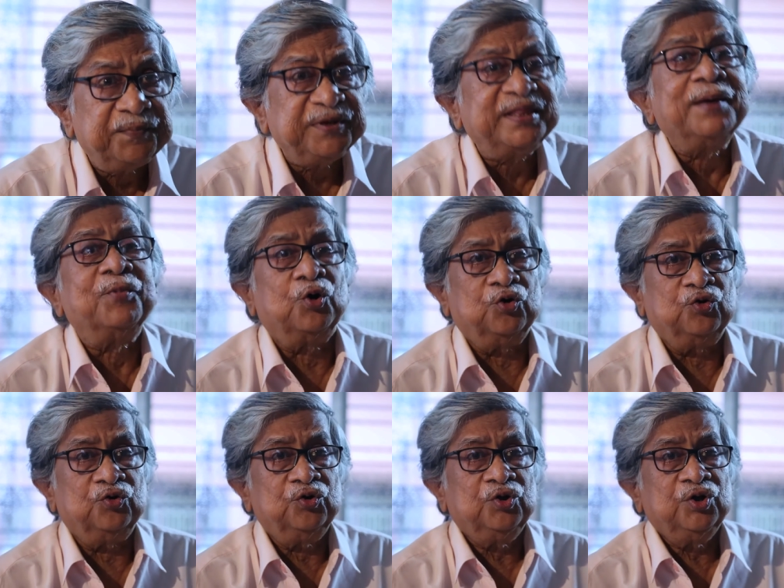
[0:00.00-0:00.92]
পিতামহ
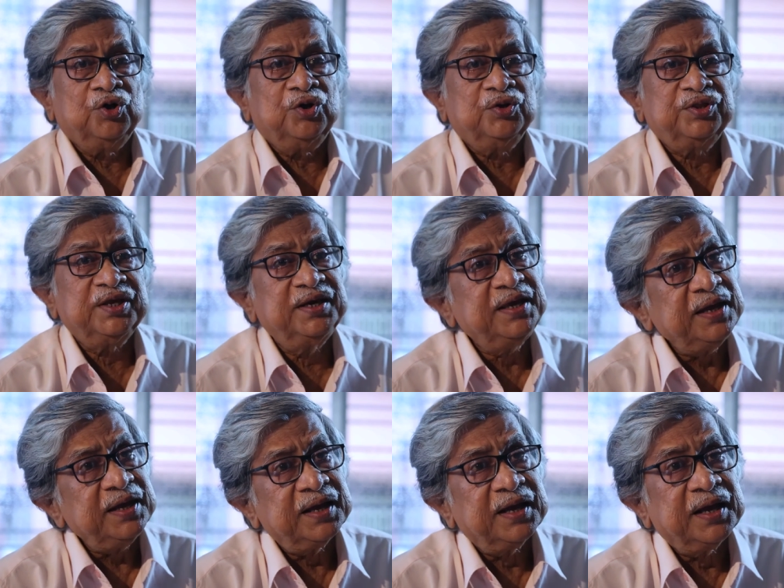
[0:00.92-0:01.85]
তিনি
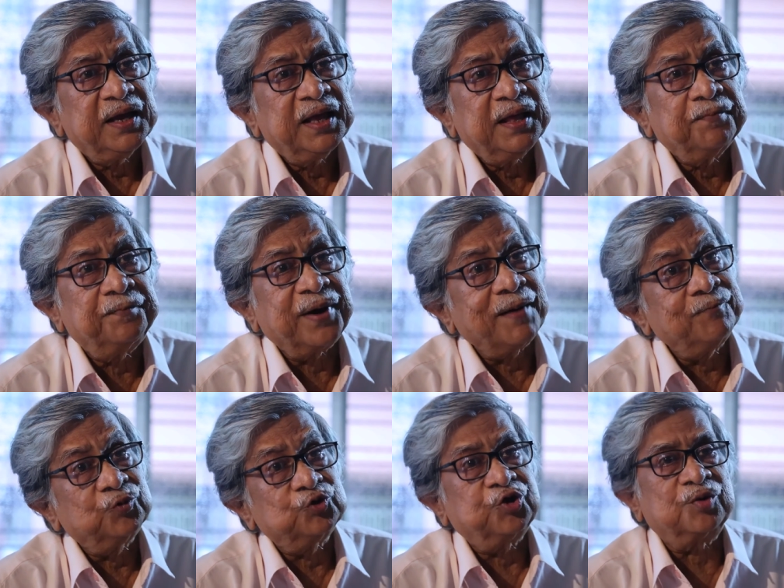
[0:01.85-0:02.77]

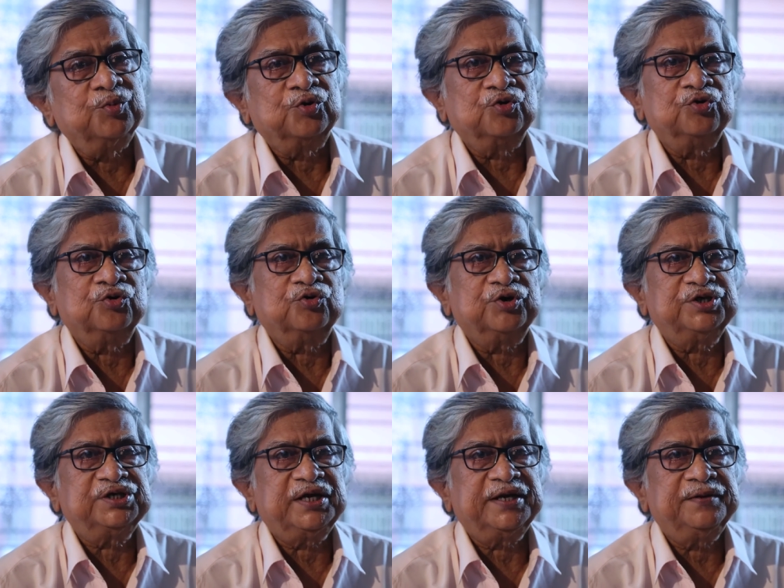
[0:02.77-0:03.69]
ব্রাহ্ম ধর্ম গ্রহণ
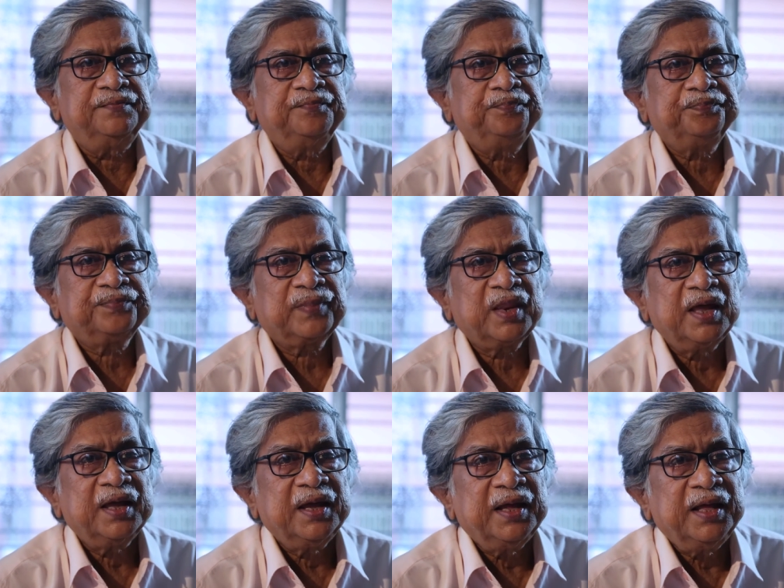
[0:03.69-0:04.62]
করেছিলেন
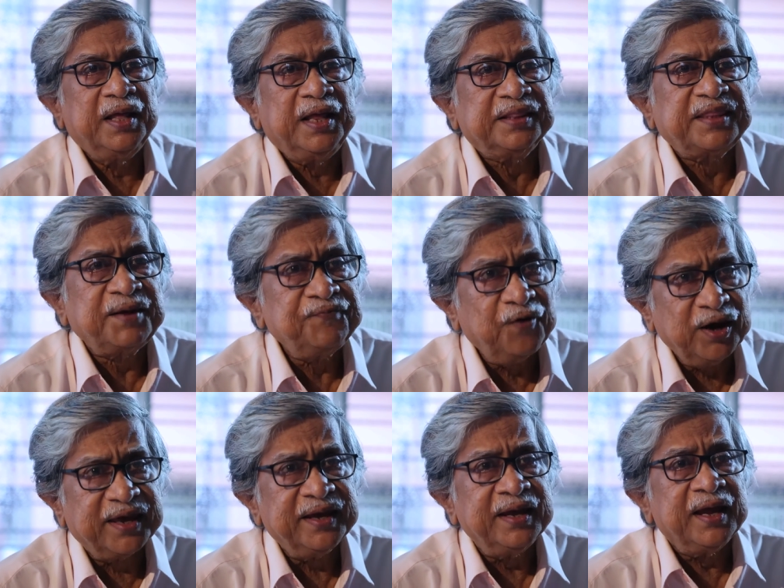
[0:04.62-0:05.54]
তার
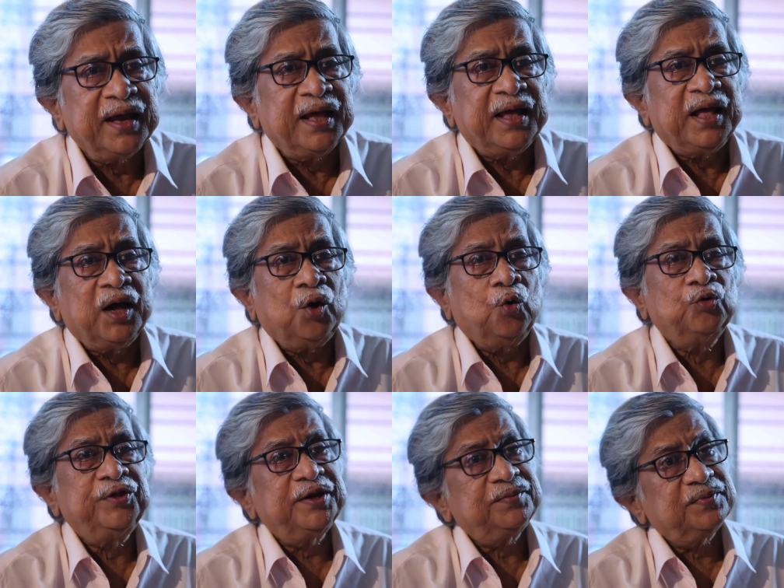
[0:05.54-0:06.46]
ফলে
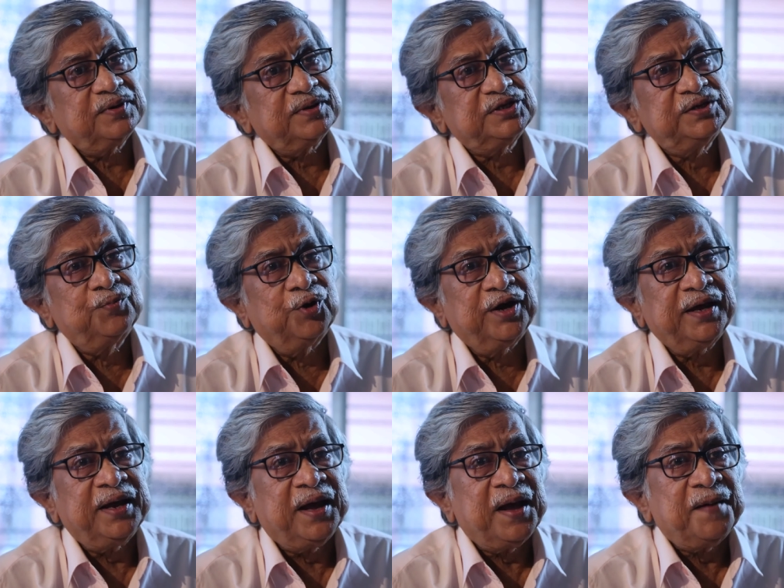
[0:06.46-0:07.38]
ওদের
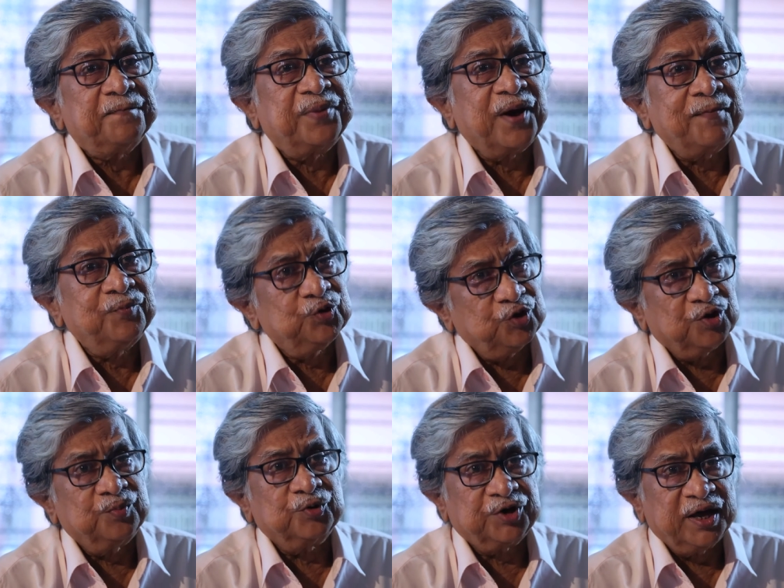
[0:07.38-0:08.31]
জীবনে ব্রাহ্ম
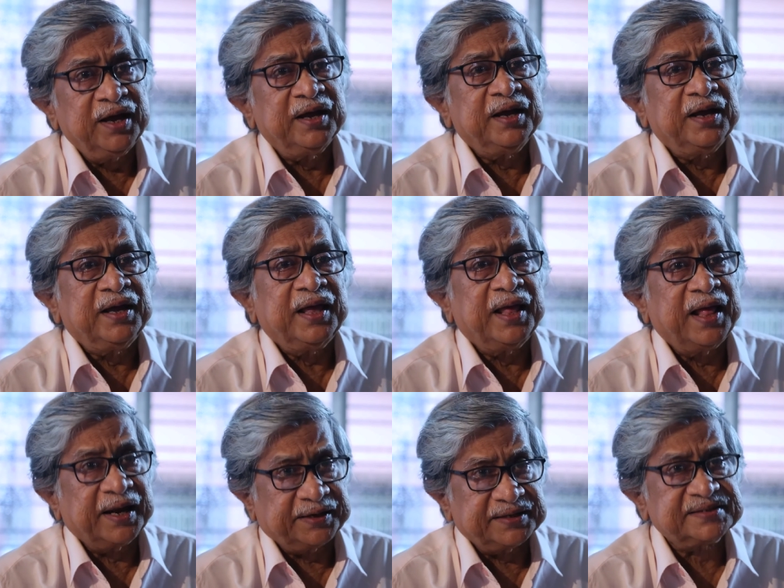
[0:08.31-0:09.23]
ধর্মটা
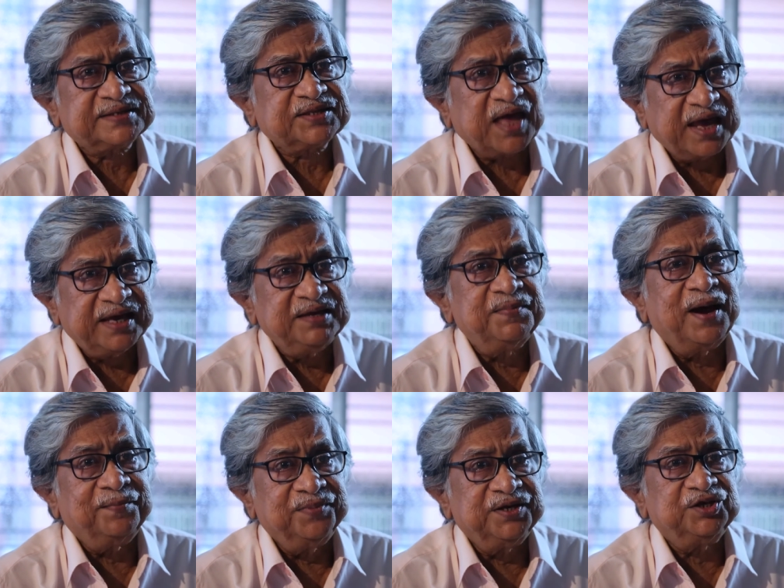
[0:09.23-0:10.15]
একটা স্থায়ী
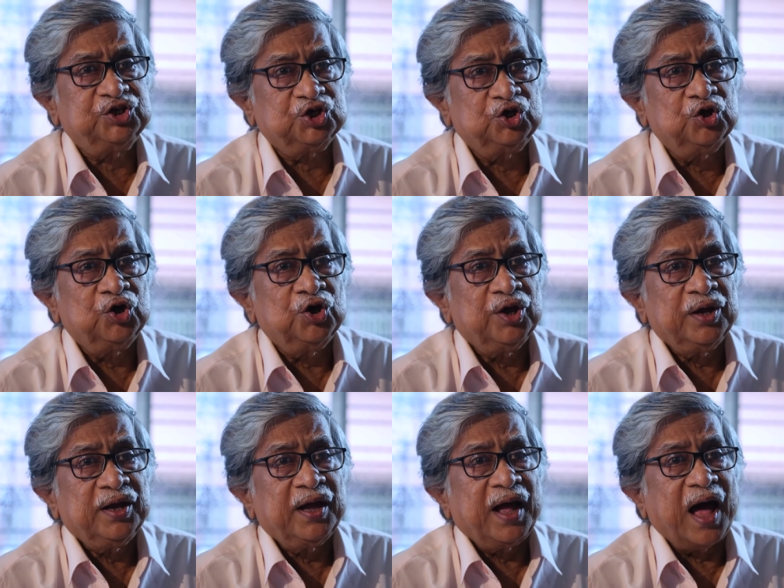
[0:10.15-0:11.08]
ভাব নিয়েছিল
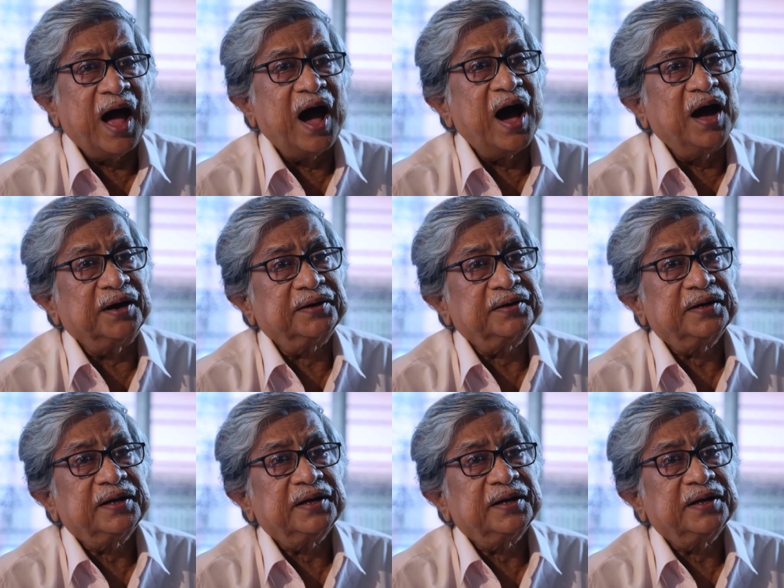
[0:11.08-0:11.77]
আর